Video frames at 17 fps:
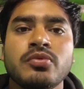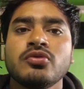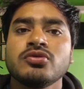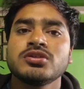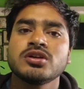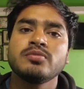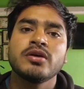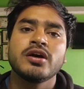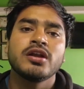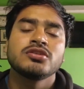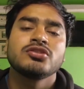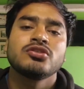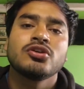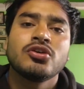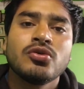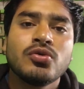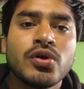का प्रोजेक्ट
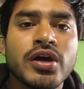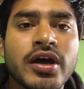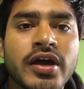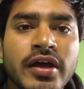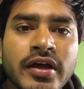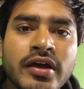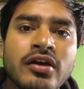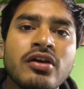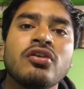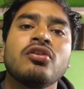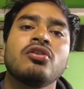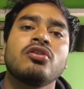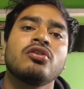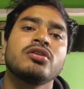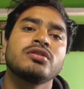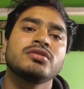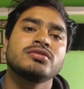12000 करोड़ का है
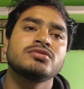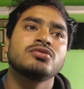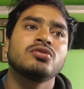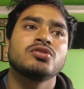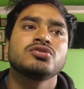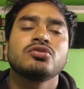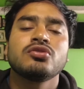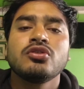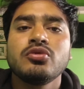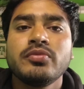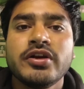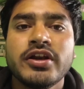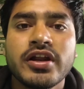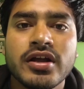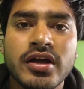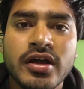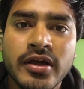और 900
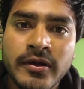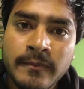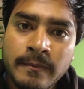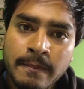किलोमीटर का